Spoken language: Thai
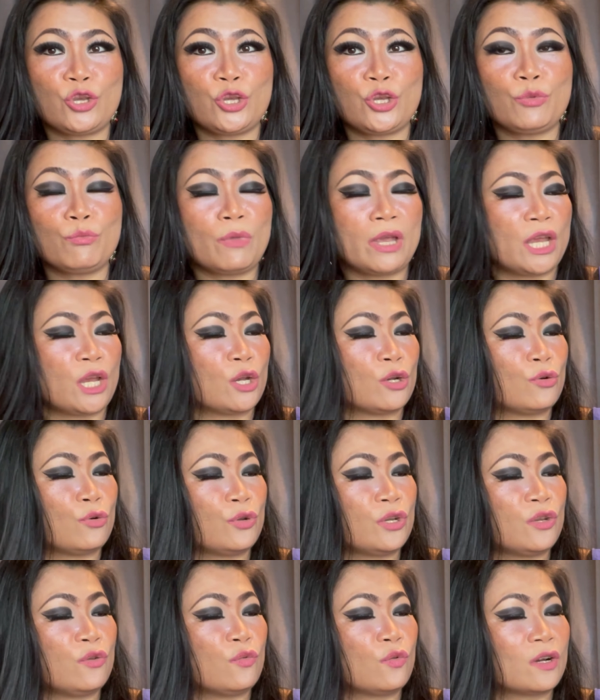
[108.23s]
e me
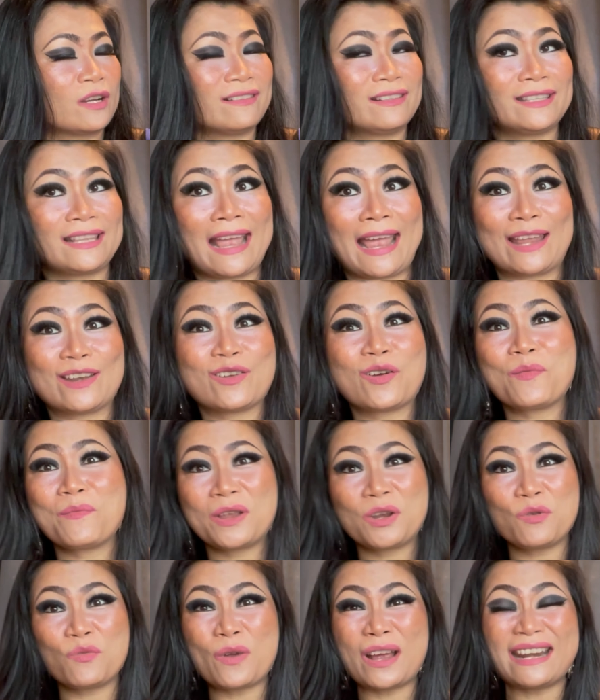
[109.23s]
universe แต่เนาะ
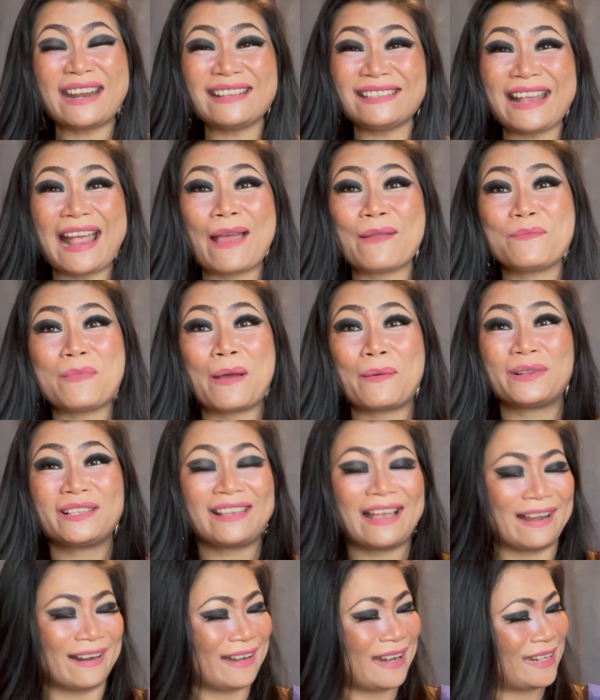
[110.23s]
เมนุษย์ว่าน่าจะอ่านแบบภา
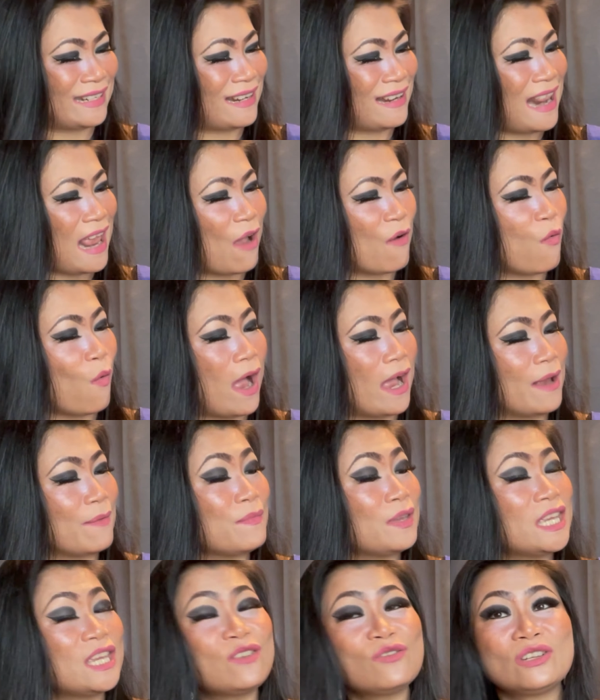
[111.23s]
ษาอังกฤษนั่นแหละ why
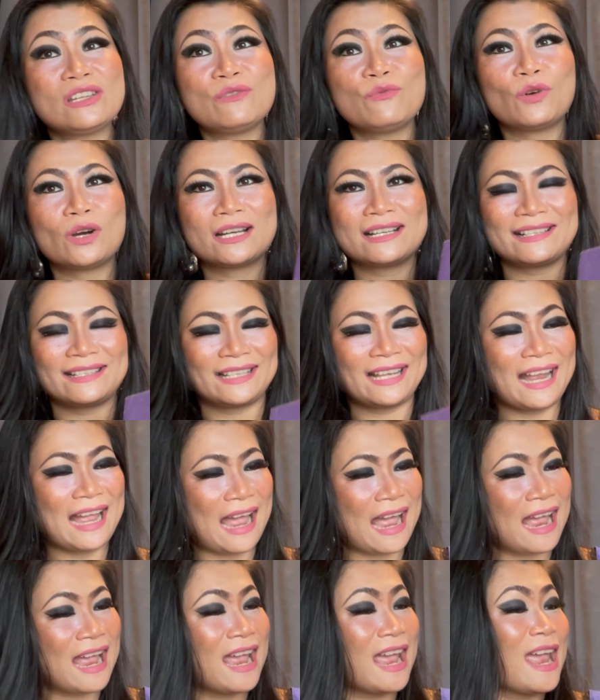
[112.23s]
me universe นะ
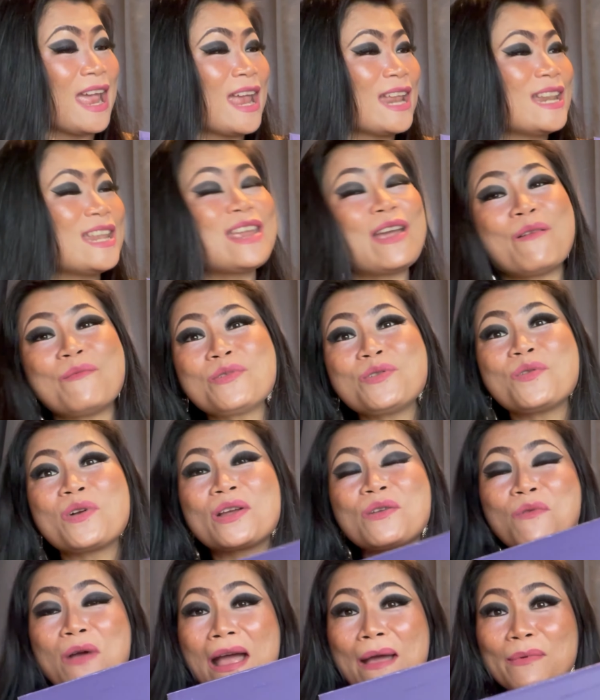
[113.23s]
คะ เดี๋ยวมาดู
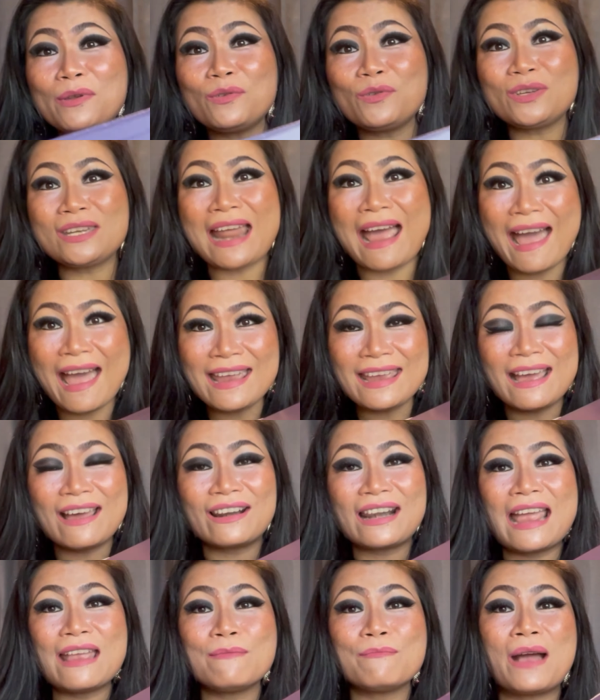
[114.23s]
กันว่าเมนุษย์ได้อะ
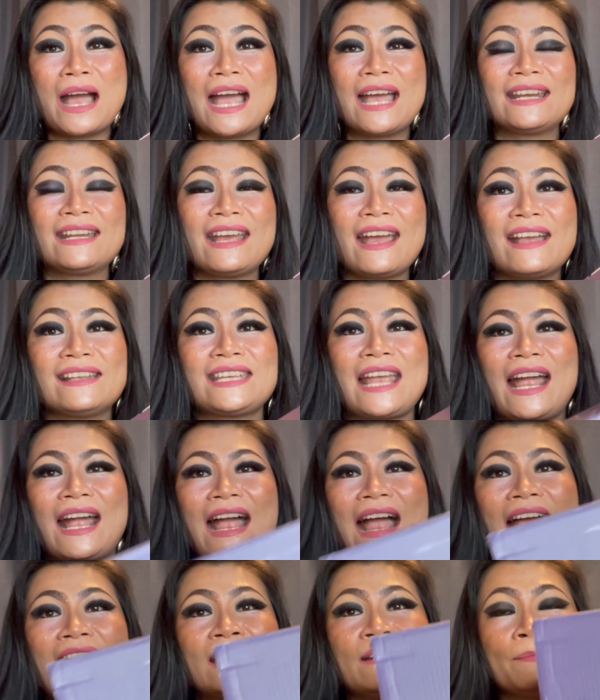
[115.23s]
ไรมานะคะจาก
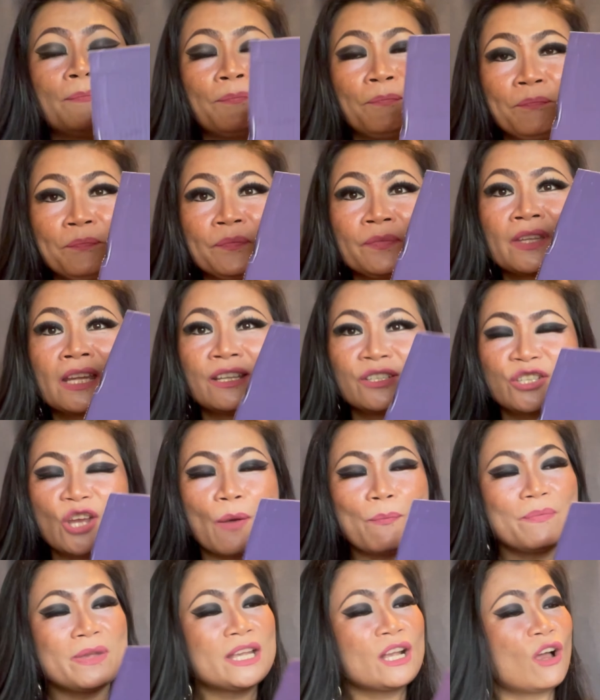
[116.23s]
การ
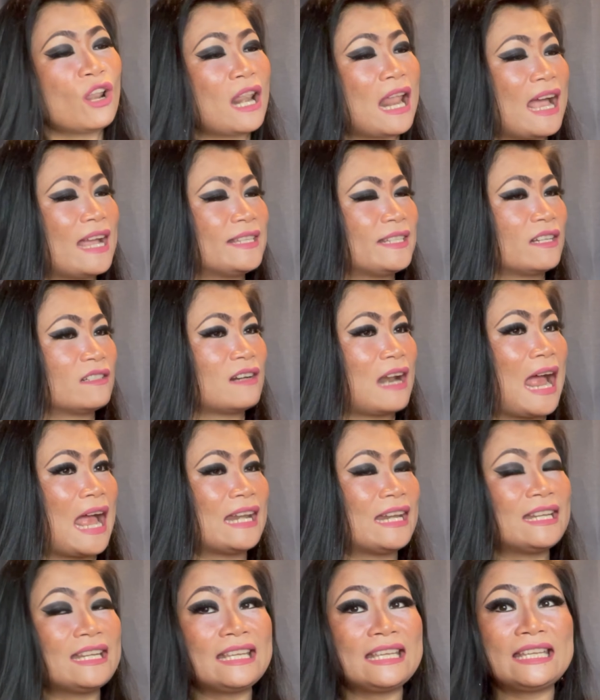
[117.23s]
ช้อปปิ้งออนไลน์จากร้า
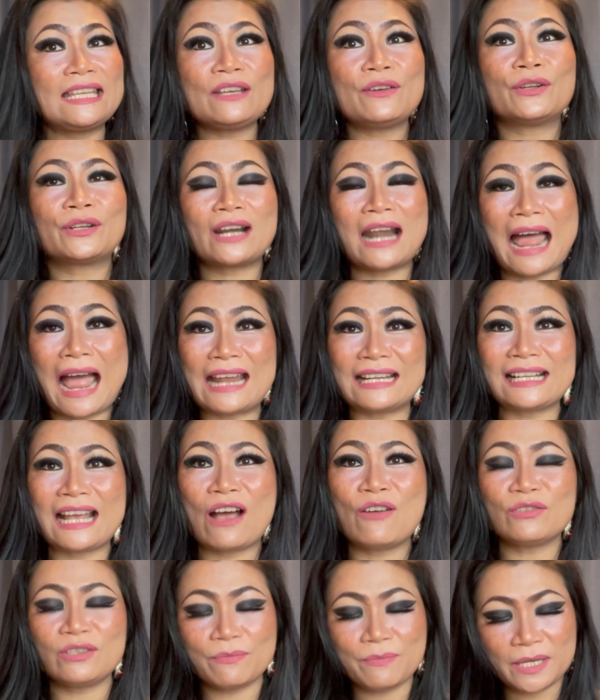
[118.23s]
นนี้ร้าน
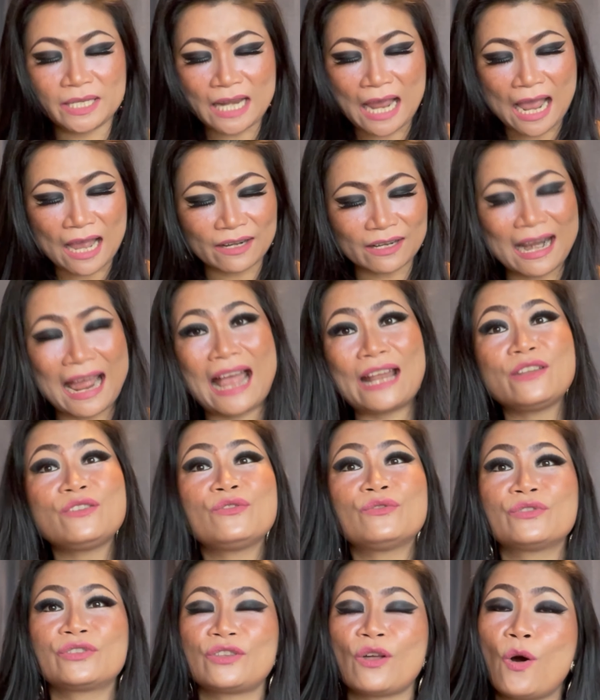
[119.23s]
เขาจะมีหน้าร้าน
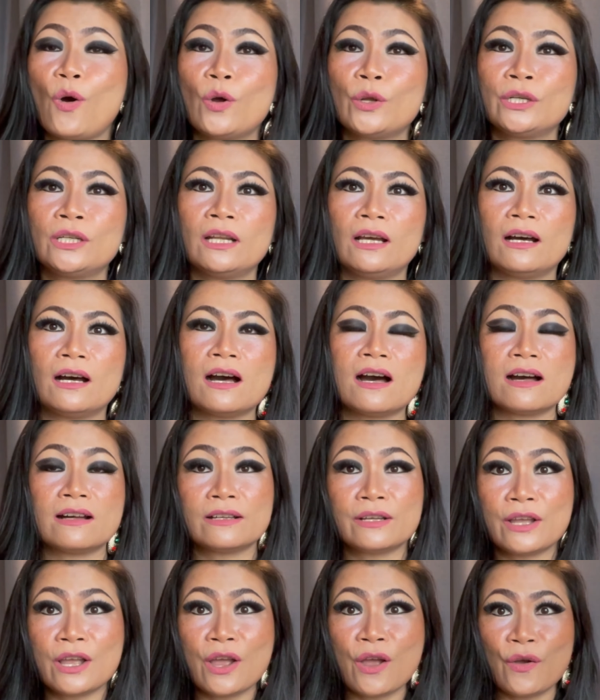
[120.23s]
อยู่โซนเอ่อ
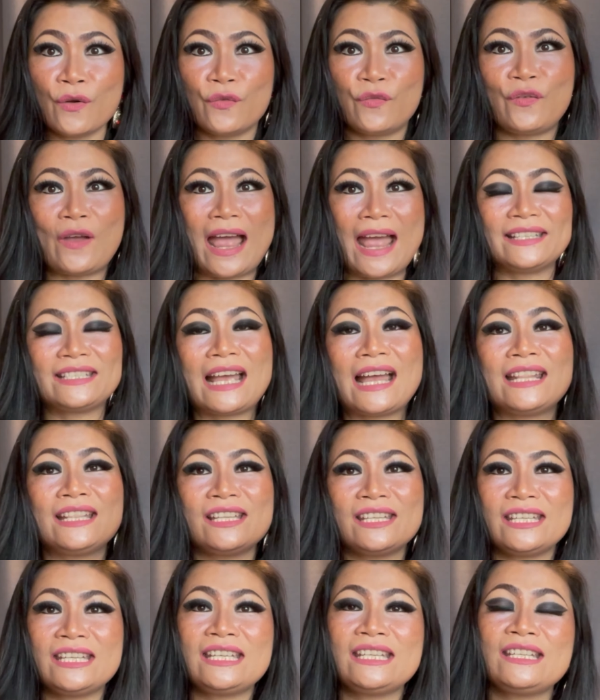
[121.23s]
แฟชั่น
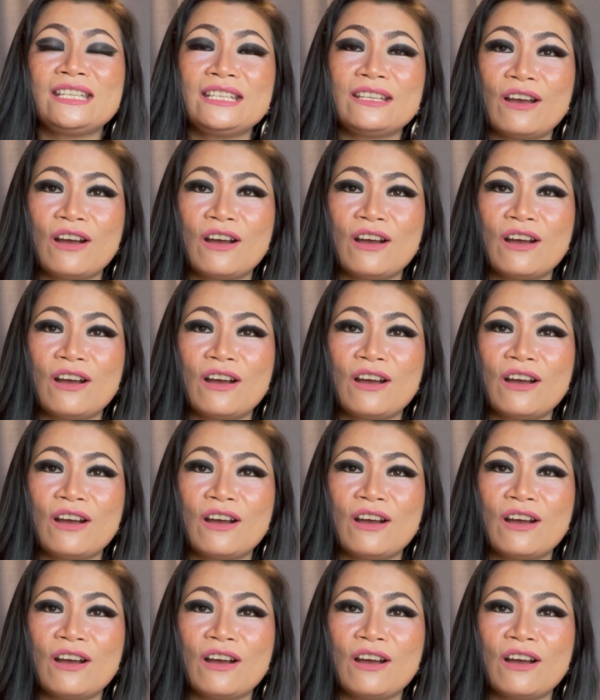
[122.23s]
ที่